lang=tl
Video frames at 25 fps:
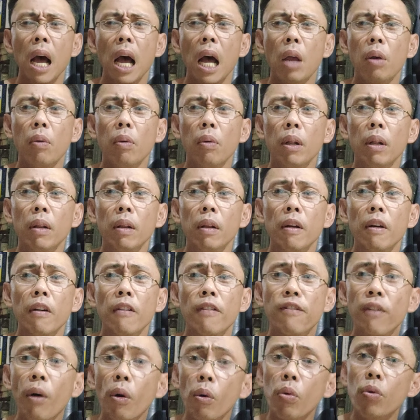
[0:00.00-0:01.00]
I will
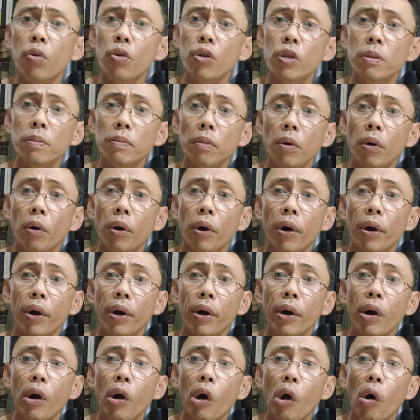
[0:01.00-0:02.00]
focus
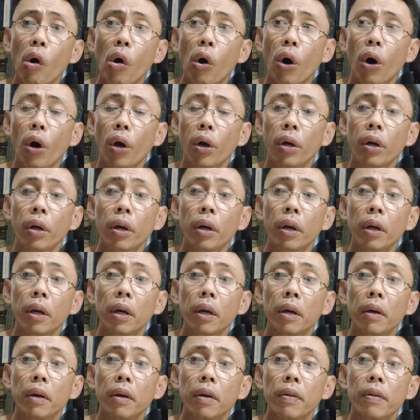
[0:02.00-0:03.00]
more on
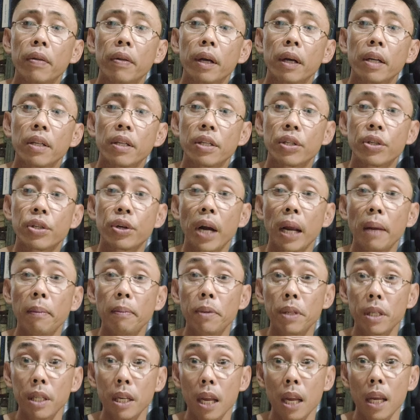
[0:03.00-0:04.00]
the
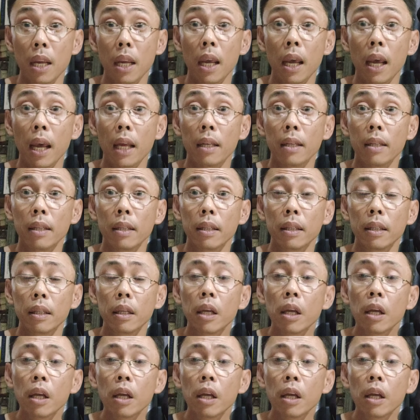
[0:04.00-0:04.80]
striped snakehead,